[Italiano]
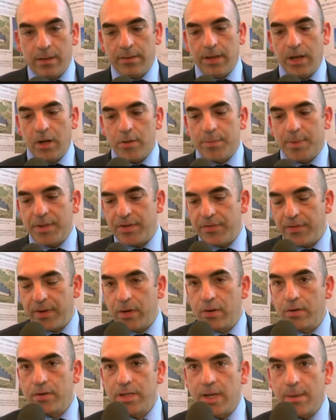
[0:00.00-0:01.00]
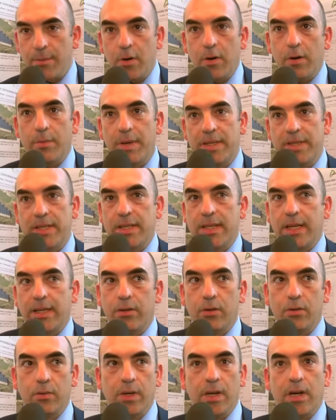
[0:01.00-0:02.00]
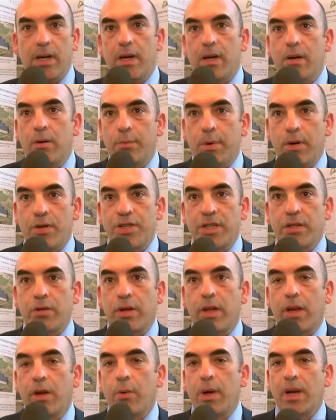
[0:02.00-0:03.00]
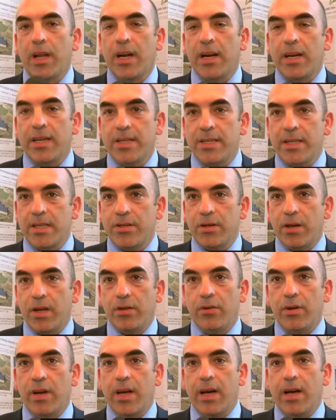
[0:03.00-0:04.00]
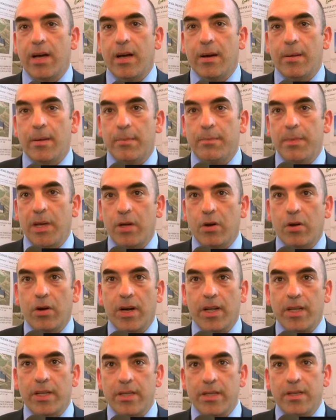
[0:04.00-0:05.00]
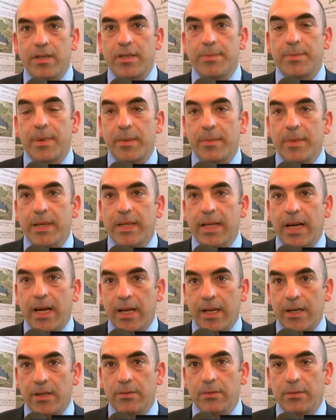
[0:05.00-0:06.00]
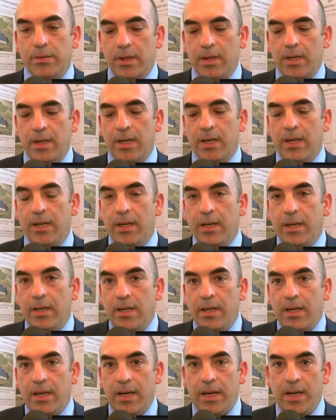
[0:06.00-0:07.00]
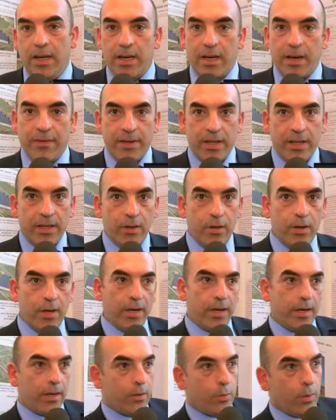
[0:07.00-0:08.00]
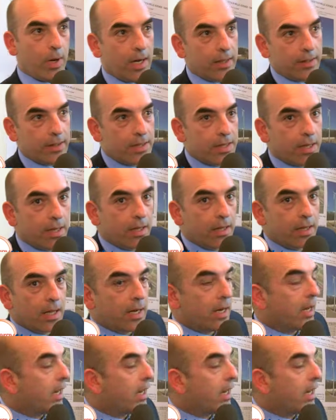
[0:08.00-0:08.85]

Nello specifico stiamo presentando un, un, progetto che riguarda la realizzazione di una microgrid sperimentale, una, eh, che vedete qua descritta